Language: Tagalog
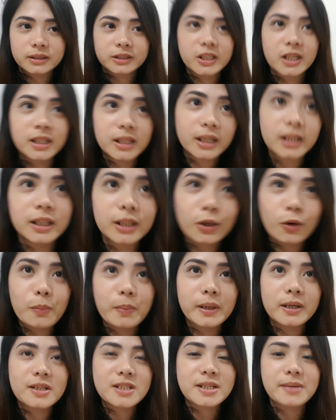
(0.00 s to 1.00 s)
Tsaka nakita ko
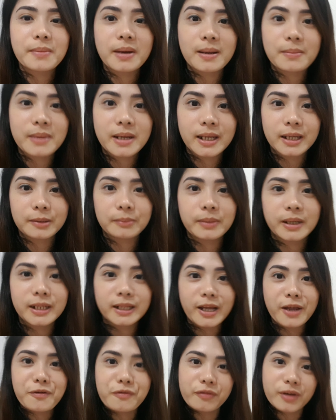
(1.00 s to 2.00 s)
pala si Mama and may
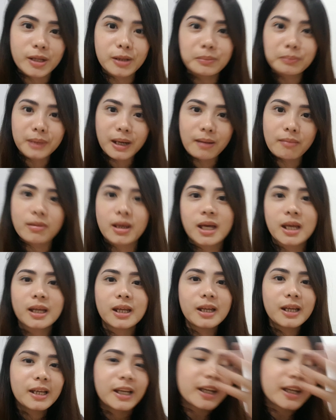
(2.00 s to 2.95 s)
na-film kami.